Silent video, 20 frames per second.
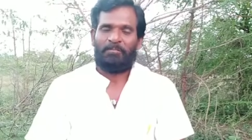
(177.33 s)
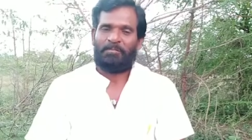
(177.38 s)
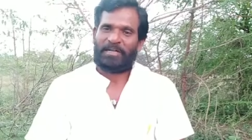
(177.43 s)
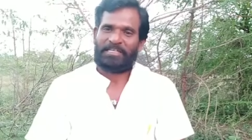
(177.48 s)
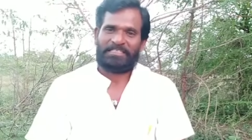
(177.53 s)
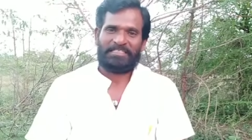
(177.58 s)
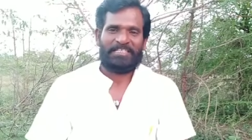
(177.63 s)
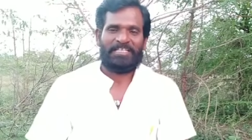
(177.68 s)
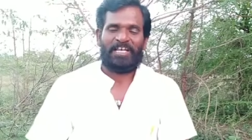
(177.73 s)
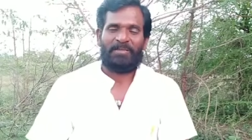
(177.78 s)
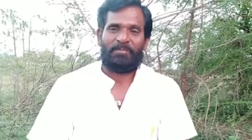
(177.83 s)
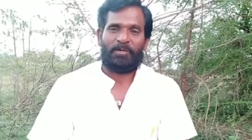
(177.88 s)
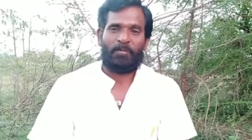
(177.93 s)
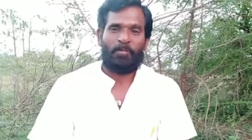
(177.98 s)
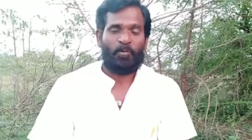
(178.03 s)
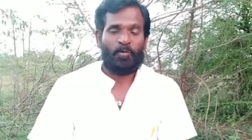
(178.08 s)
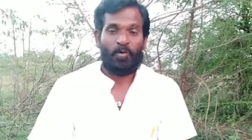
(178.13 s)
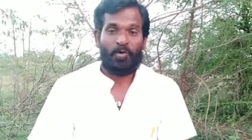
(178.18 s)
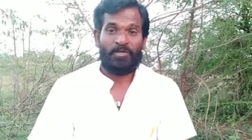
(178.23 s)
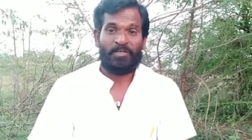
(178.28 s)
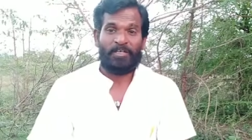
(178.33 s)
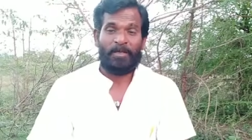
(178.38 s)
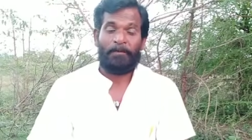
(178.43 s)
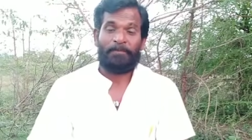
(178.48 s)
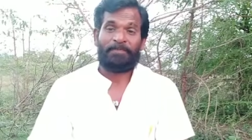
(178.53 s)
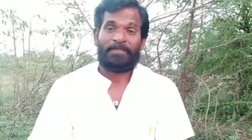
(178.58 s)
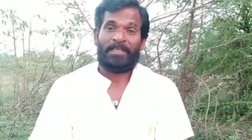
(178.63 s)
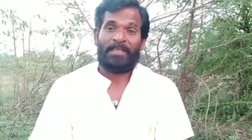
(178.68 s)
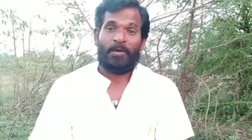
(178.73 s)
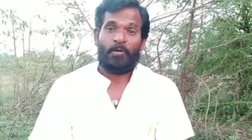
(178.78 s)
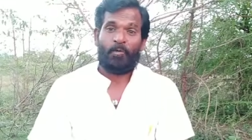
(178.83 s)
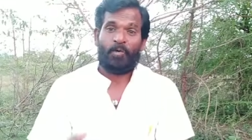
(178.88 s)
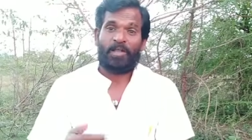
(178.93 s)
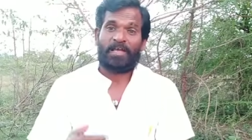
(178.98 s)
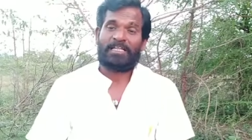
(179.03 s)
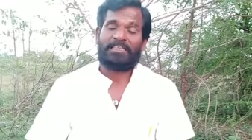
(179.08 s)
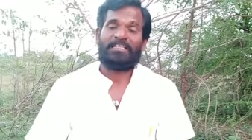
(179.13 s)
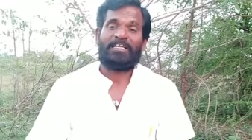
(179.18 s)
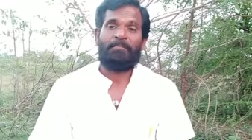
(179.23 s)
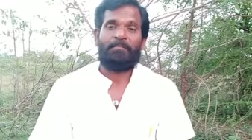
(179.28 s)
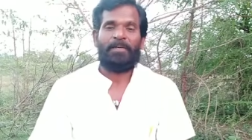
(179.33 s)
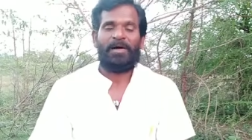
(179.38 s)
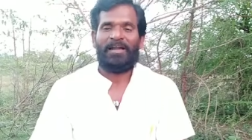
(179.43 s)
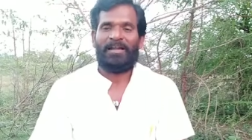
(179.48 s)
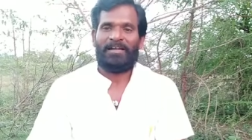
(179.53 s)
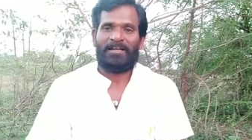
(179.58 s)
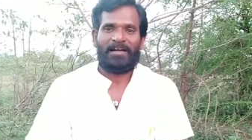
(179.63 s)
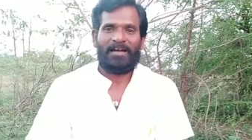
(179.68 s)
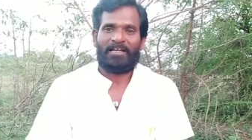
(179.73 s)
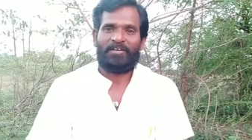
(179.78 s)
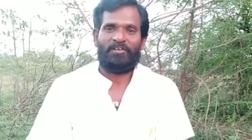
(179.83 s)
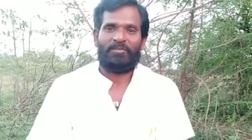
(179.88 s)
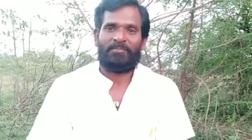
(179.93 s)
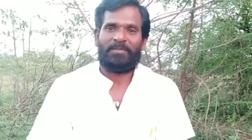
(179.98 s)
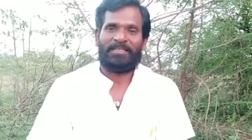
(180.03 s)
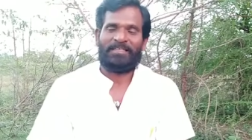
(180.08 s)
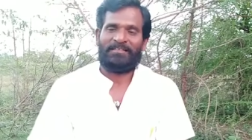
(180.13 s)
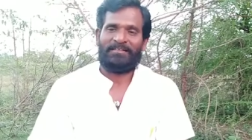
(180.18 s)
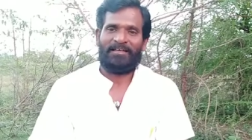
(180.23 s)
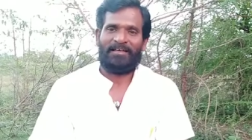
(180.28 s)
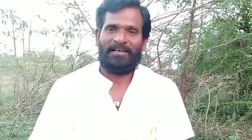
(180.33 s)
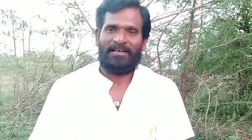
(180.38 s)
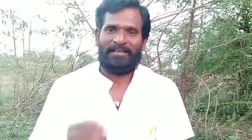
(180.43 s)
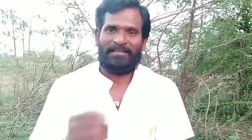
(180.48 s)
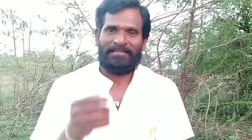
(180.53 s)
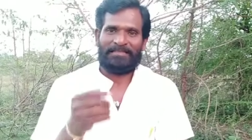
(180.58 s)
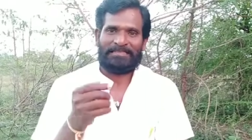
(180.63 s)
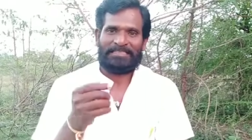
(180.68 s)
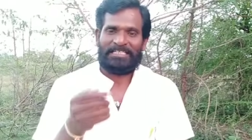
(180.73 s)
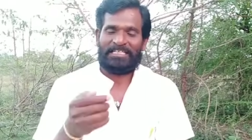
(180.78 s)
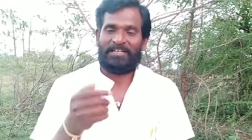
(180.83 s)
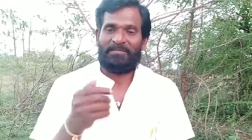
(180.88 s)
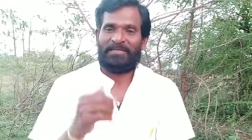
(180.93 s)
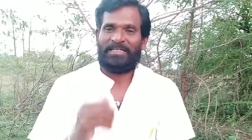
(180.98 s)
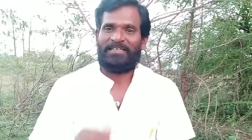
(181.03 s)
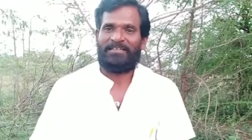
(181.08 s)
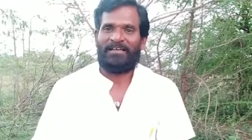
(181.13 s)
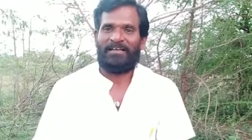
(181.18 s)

பிரச்சனை ஏற்படும் ஒண்ணு உலகத்துல பல நாடுகளும் பாத்தீங்கன்னா இந்த சீரம்